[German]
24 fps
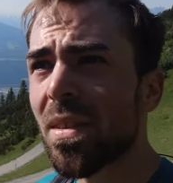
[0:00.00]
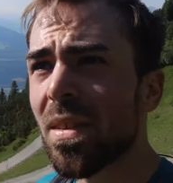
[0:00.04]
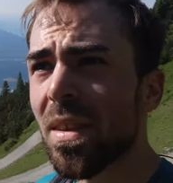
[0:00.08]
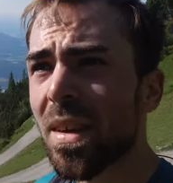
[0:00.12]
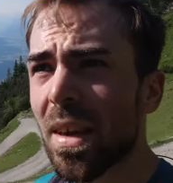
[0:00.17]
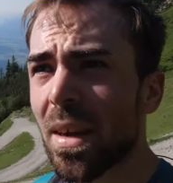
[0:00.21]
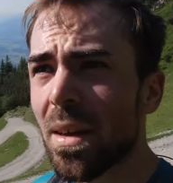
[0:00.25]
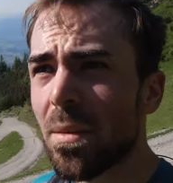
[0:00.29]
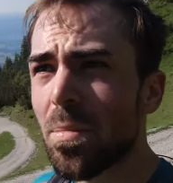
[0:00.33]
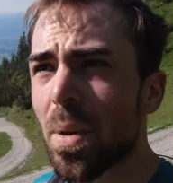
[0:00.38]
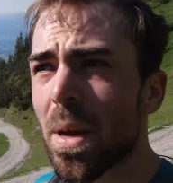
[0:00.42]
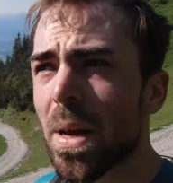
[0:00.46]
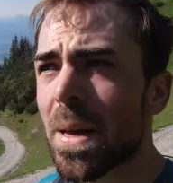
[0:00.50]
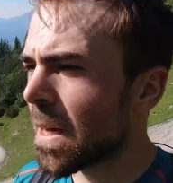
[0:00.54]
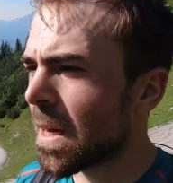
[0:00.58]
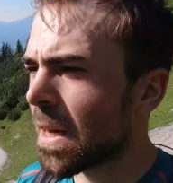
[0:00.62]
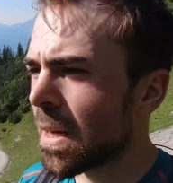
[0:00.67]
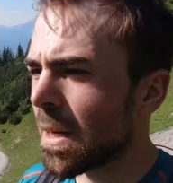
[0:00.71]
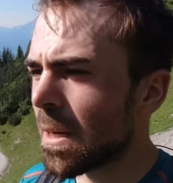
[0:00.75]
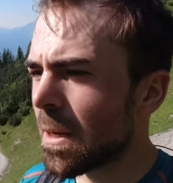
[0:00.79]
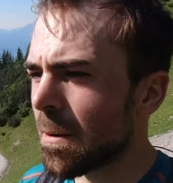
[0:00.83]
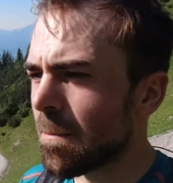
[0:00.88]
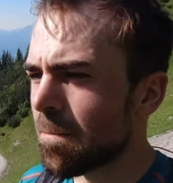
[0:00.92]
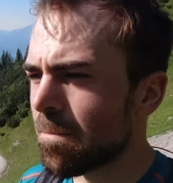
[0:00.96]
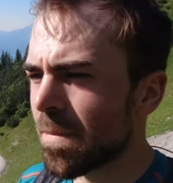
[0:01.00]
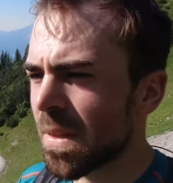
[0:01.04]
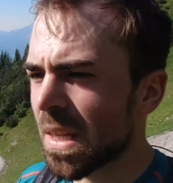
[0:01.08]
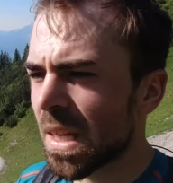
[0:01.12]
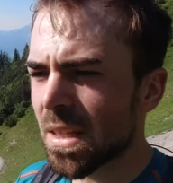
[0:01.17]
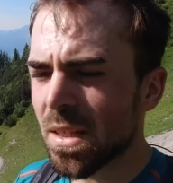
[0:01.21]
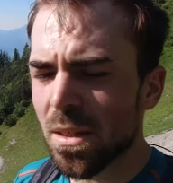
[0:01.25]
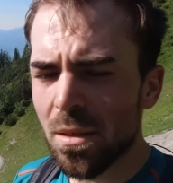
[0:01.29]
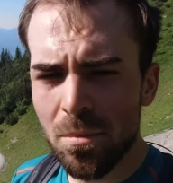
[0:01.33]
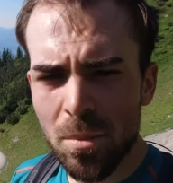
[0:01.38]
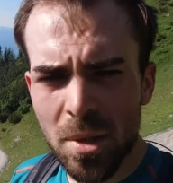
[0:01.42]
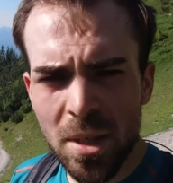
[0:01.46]
das ich habe. Ähm,
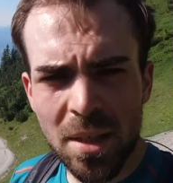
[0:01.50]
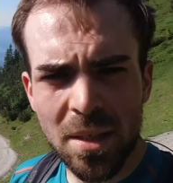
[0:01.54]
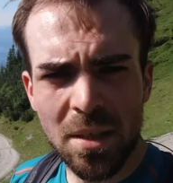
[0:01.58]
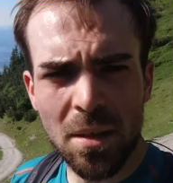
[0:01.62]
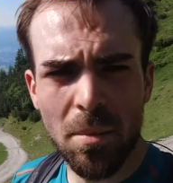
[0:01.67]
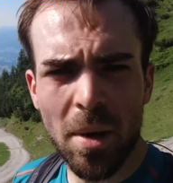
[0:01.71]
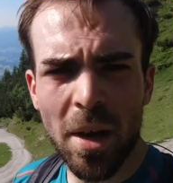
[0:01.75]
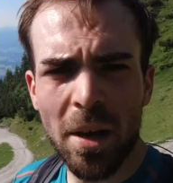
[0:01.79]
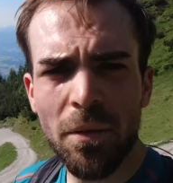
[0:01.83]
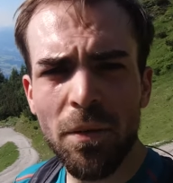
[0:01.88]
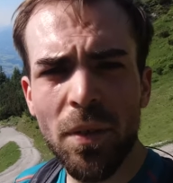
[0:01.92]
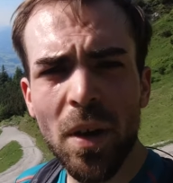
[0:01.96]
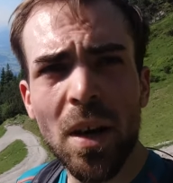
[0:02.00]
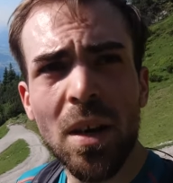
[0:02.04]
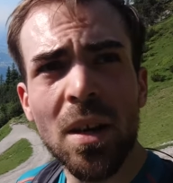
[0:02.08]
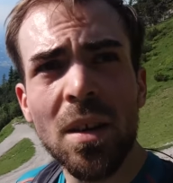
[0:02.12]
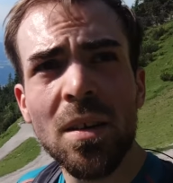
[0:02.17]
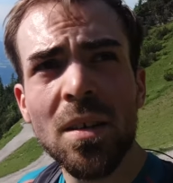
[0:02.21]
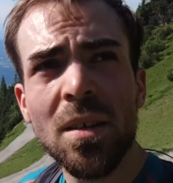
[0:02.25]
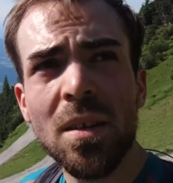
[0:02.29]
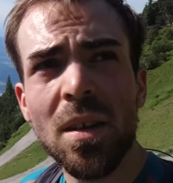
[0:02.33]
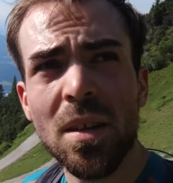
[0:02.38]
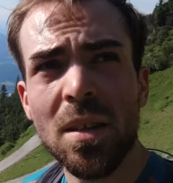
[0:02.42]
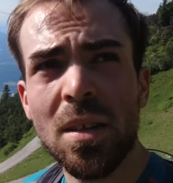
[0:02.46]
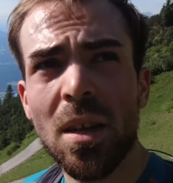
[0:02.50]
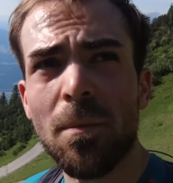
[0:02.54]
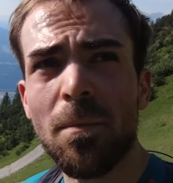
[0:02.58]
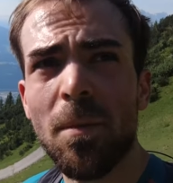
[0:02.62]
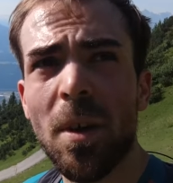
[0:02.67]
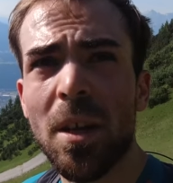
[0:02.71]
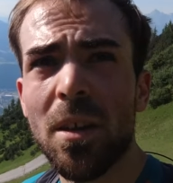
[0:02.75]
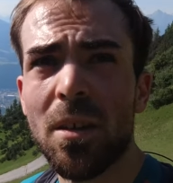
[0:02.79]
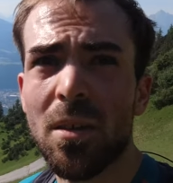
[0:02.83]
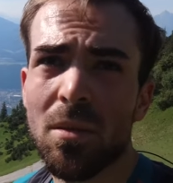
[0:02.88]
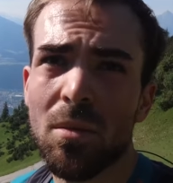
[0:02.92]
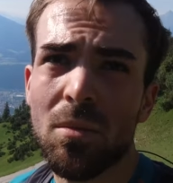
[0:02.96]
jetzt zumindest am Anfang. Deshalb
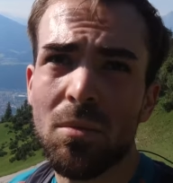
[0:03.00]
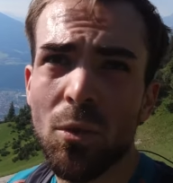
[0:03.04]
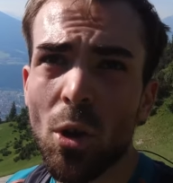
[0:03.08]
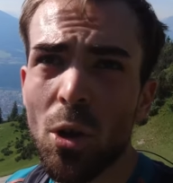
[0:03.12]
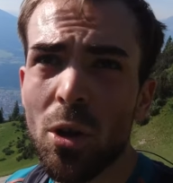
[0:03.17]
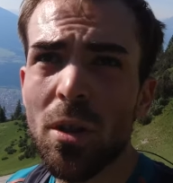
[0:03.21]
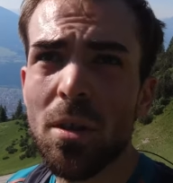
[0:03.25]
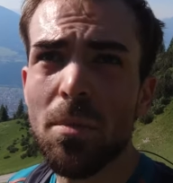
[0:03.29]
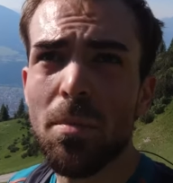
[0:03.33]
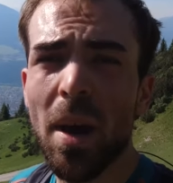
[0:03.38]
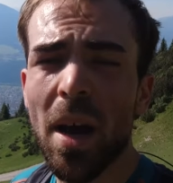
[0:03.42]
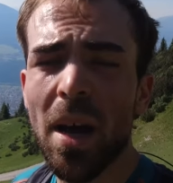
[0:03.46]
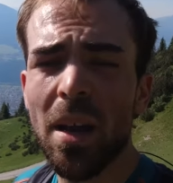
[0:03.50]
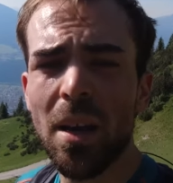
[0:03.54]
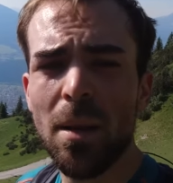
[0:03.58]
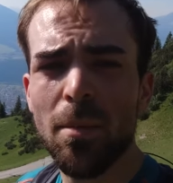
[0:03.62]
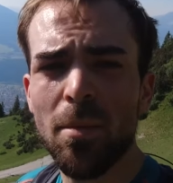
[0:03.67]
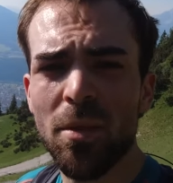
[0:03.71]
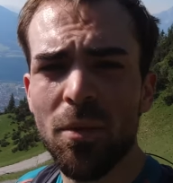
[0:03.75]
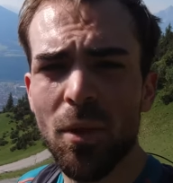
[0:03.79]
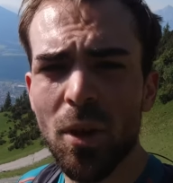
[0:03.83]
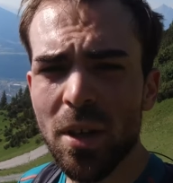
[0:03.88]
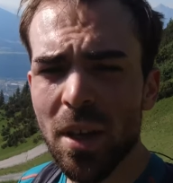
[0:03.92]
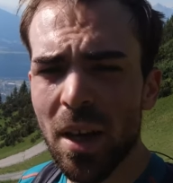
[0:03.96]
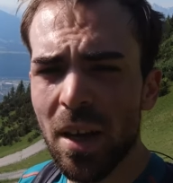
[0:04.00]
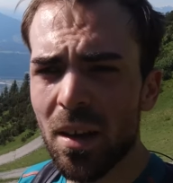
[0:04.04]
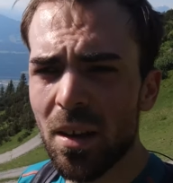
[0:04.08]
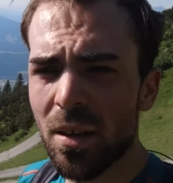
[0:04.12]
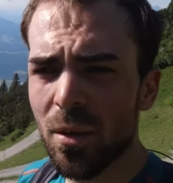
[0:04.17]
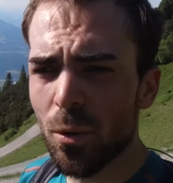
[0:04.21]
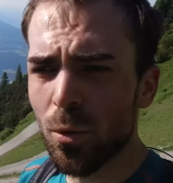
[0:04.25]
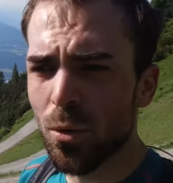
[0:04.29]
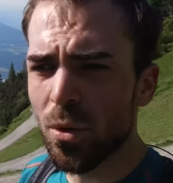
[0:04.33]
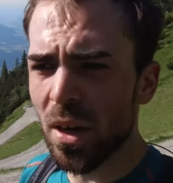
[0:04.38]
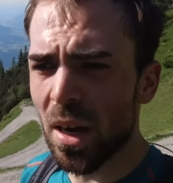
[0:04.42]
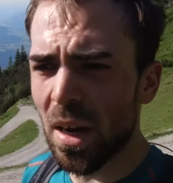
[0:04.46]
werde ich doch die Bahn nehmen. Ich wollte
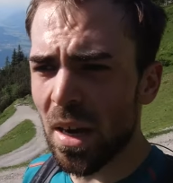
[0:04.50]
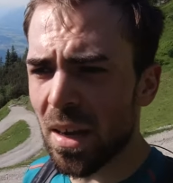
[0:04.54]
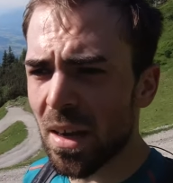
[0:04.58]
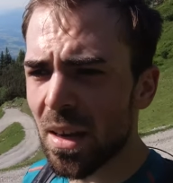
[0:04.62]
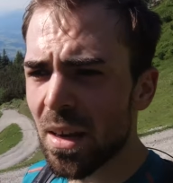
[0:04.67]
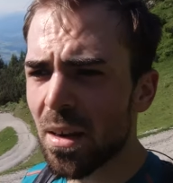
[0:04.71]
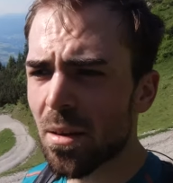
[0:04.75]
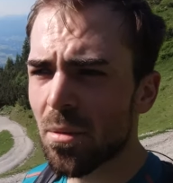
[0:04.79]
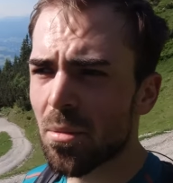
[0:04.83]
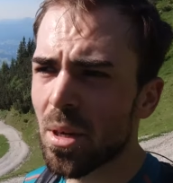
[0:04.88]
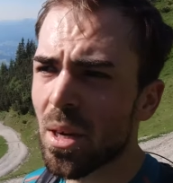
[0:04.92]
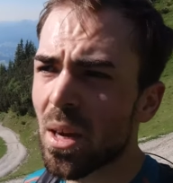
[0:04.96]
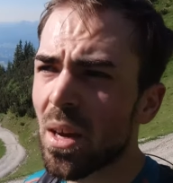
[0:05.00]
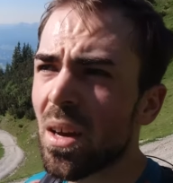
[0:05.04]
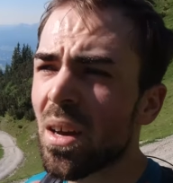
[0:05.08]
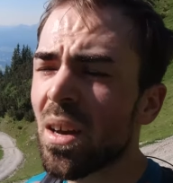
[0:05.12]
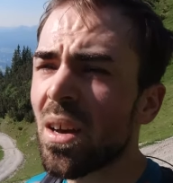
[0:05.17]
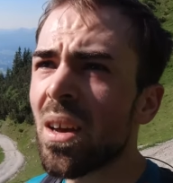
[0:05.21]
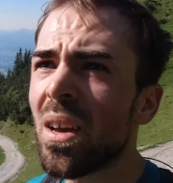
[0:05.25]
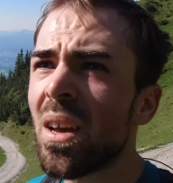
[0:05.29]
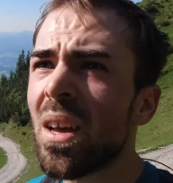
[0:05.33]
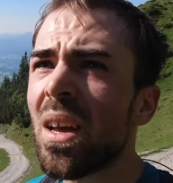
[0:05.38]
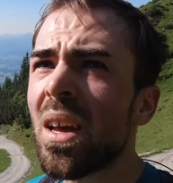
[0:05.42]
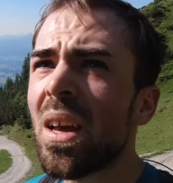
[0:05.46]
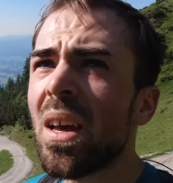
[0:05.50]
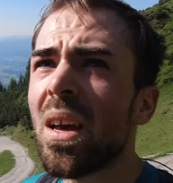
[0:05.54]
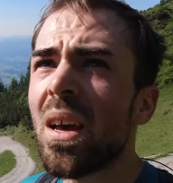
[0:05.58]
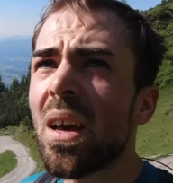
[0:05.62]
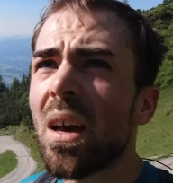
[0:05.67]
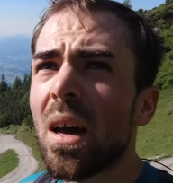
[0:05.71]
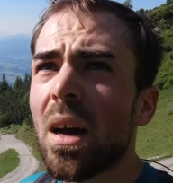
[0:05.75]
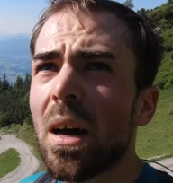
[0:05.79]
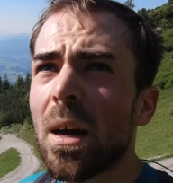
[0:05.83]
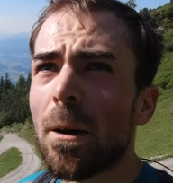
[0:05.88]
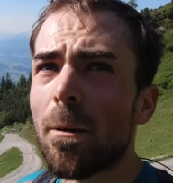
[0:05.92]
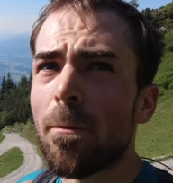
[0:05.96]
eigentlich runtergehen, aber
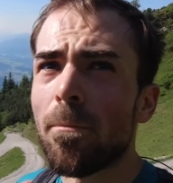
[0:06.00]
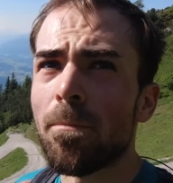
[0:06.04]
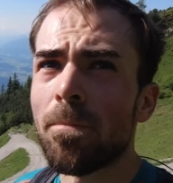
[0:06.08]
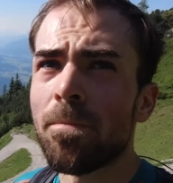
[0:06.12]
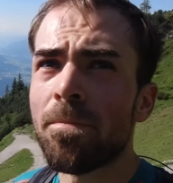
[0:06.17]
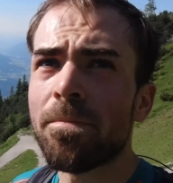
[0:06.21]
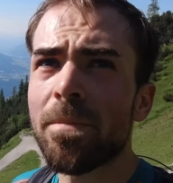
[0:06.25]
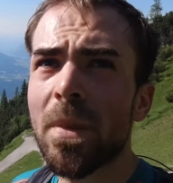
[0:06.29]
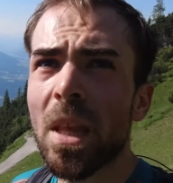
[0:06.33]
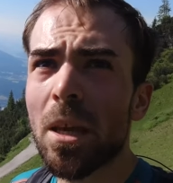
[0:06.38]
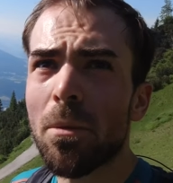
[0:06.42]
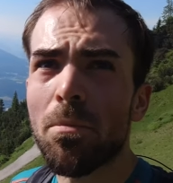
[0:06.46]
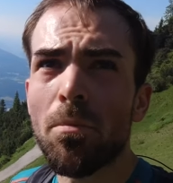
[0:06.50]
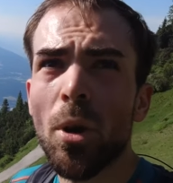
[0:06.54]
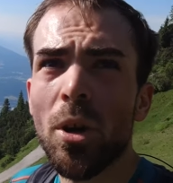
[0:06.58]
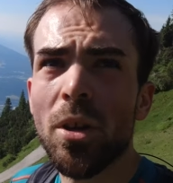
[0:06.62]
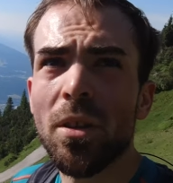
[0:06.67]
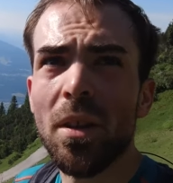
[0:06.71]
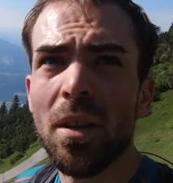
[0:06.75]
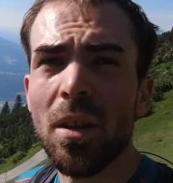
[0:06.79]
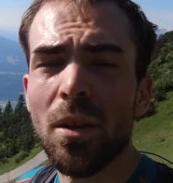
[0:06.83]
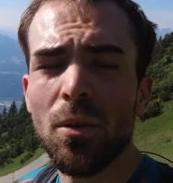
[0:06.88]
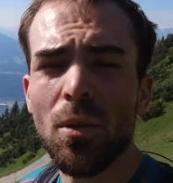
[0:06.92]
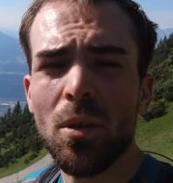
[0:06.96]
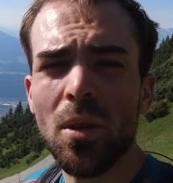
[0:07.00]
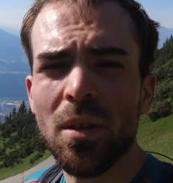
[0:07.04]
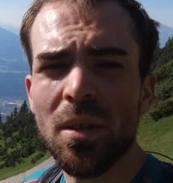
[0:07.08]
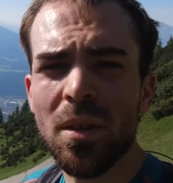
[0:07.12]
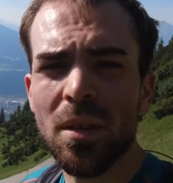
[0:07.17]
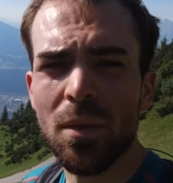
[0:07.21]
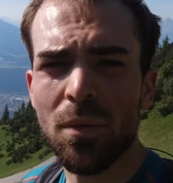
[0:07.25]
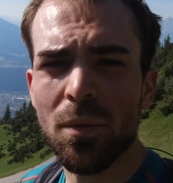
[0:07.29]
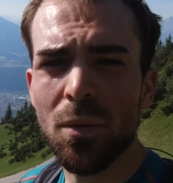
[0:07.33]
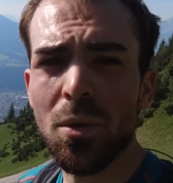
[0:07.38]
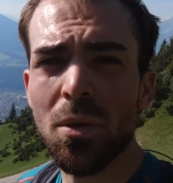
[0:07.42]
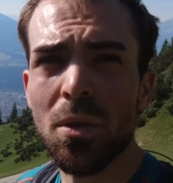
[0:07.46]
ähm, ich möchte natürlich
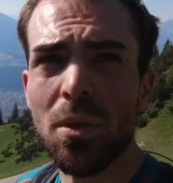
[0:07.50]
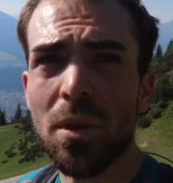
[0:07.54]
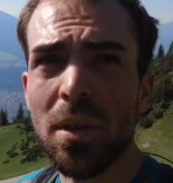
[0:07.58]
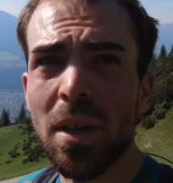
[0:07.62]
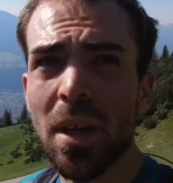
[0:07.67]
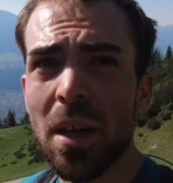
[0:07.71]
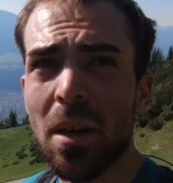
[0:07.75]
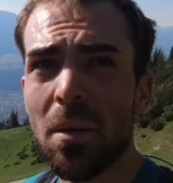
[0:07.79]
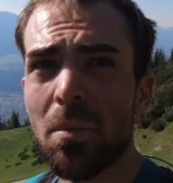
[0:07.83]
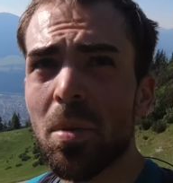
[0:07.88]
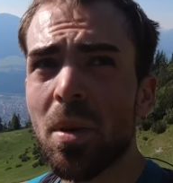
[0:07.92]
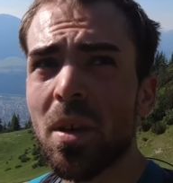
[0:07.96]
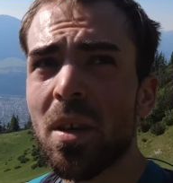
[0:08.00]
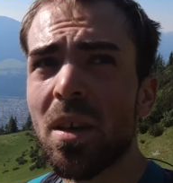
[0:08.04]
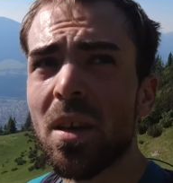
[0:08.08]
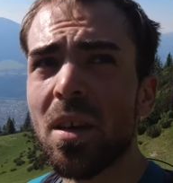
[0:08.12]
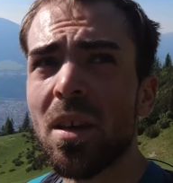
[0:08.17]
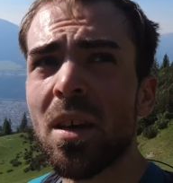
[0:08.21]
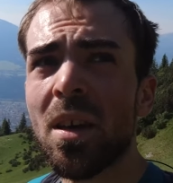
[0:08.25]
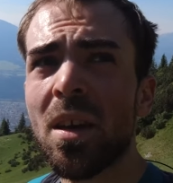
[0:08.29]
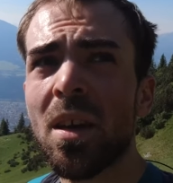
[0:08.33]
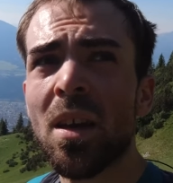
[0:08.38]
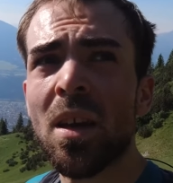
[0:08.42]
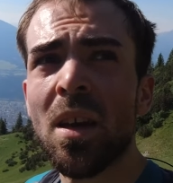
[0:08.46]
nicht die Physiotherapie